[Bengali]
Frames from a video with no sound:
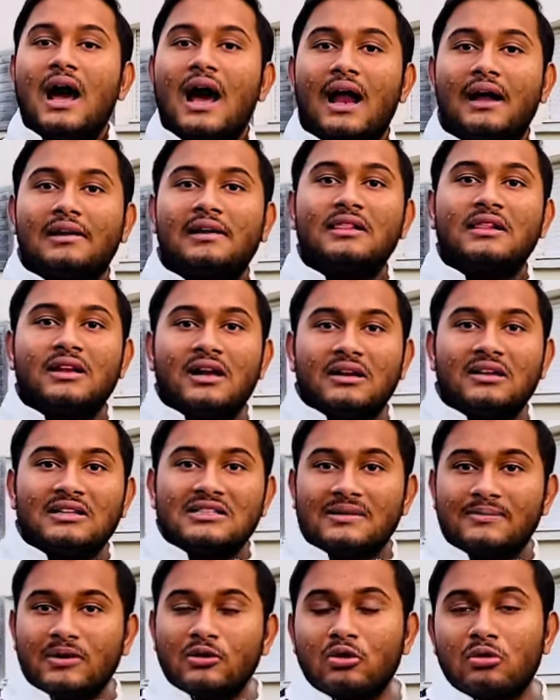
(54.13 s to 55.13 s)
আনটিল আনলেস
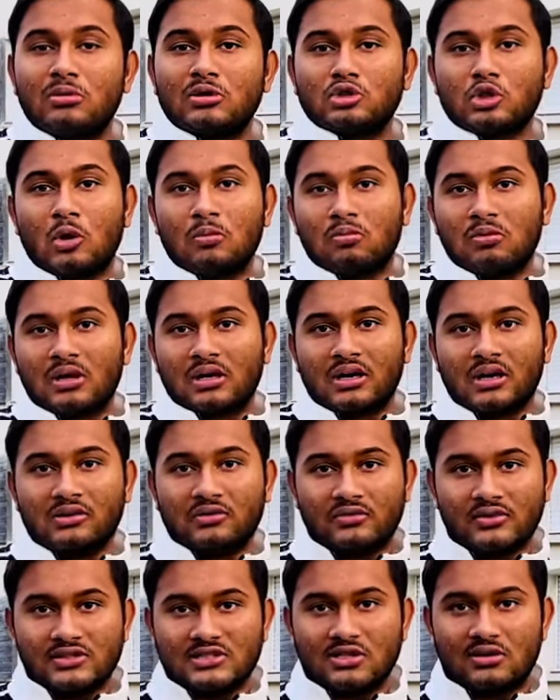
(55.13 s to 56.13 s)
আমরা ইউরোপের সবগুলো
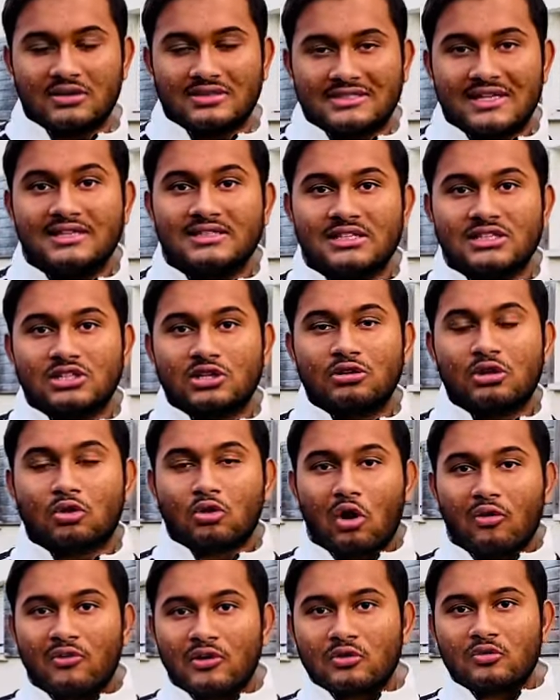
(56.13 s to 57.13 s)
কান্ট্রিজ যেগুলো সেঞ্জিন সেগুলো
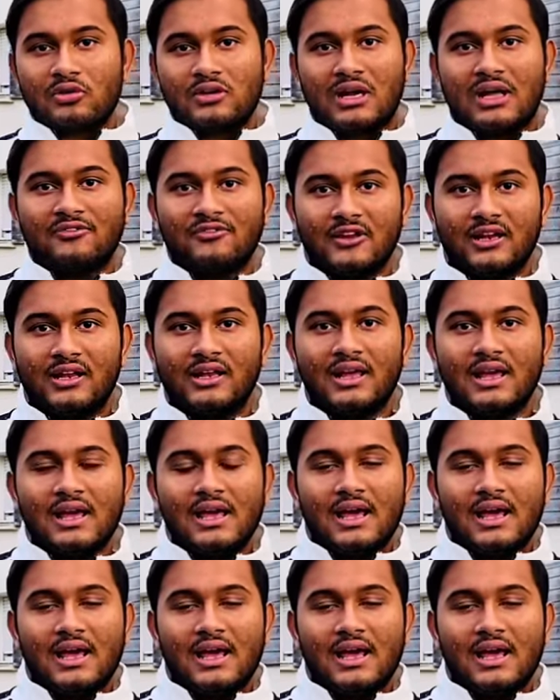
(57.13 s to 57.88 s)
কভার করে না ফেলি